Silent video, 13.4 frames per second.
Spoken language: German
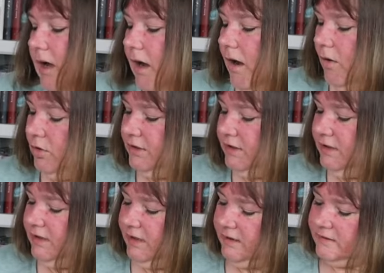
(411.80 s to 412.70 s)
Auch die
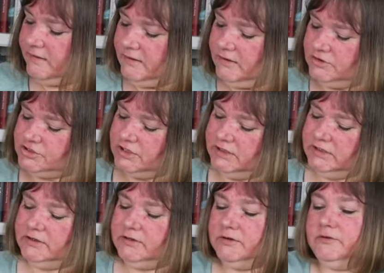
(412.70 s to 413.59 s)
nächste
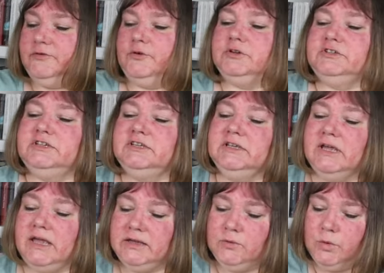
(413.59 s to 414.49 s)
Geschichte von
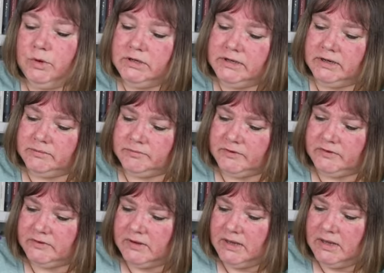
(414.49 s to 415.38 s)
T.A.
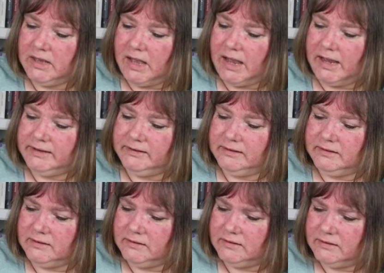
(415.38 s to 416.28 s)
Williams. Ein
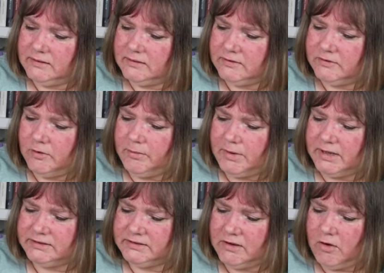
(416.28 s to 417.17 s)

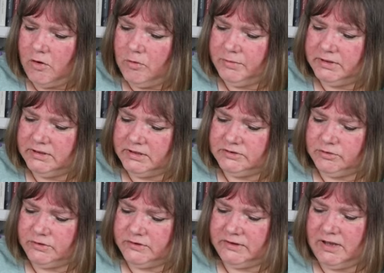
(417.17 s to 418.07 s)
Sommertraum in der
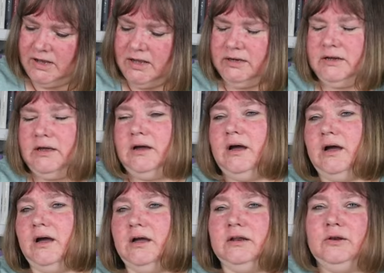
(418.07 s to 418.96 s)
Toskana.
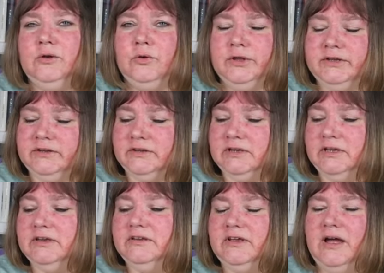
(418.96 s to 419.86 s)
Ach Leute, in
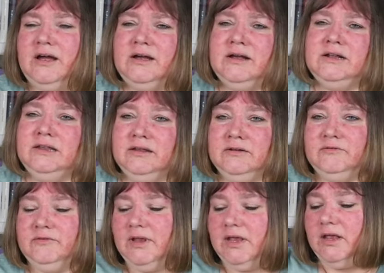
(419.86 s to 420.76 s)
Italien.
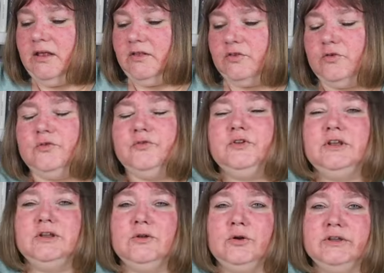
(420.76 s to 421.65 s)
So
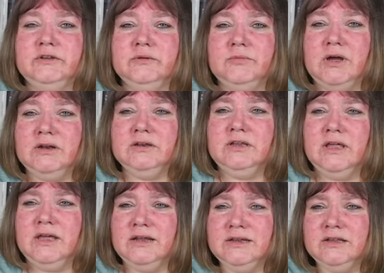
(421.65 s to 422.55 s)
viele Leute machen
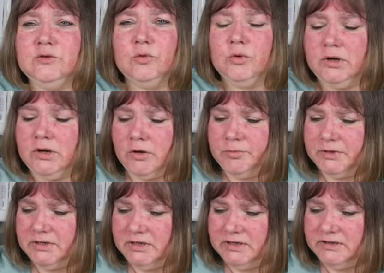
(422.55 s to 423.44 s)
jährlich Urlaub
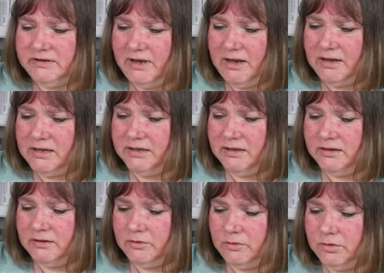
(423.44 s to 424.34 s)
in
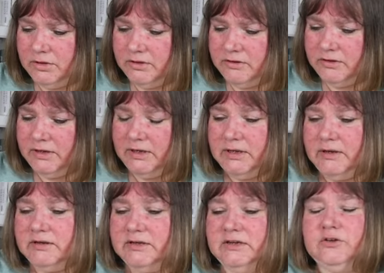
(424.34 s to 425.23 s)
Italien und
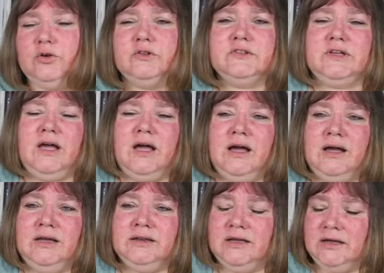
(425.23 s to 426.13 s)
die
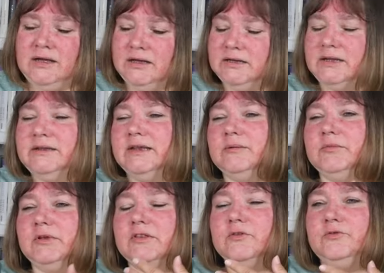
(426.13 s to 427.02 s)
Toskana, da denkt
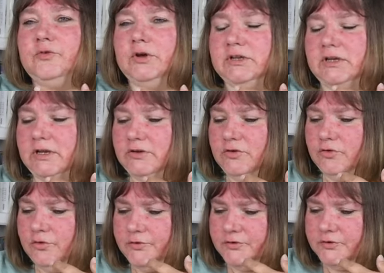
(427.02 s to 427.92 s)
man sofort an
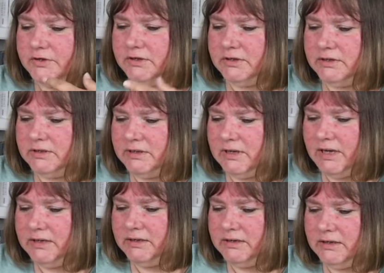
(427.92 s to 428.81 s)
Düfte,
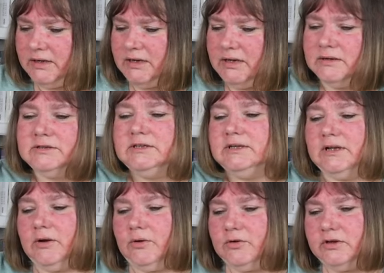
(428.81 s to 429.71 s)
an... Ach,
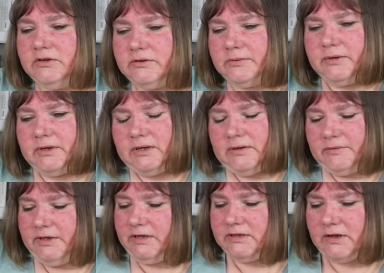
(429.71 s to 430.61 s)
und
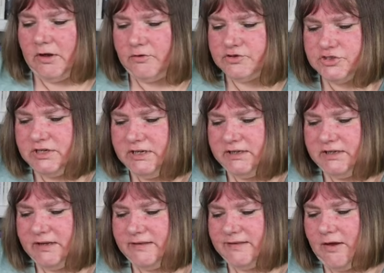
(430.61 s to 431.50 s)
hinten drauf steht
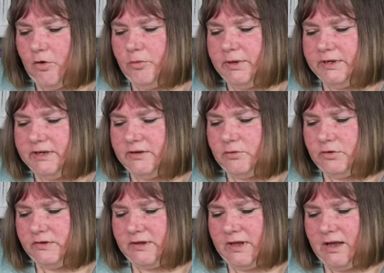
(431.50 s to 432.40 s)
der Zauber der
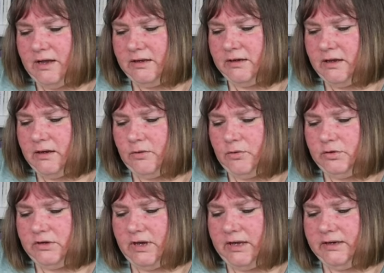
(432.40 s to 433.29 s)
Toskana
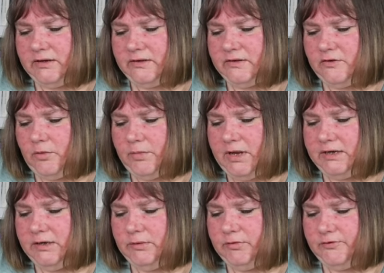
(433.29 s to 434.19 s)
und eine
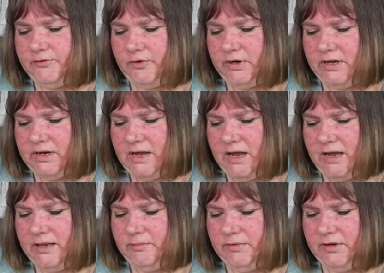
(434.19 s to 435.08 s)
Sommerliebe voller
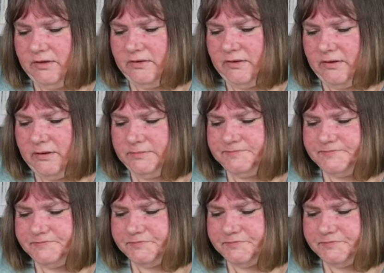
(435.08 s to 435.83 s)
Geheimnisse.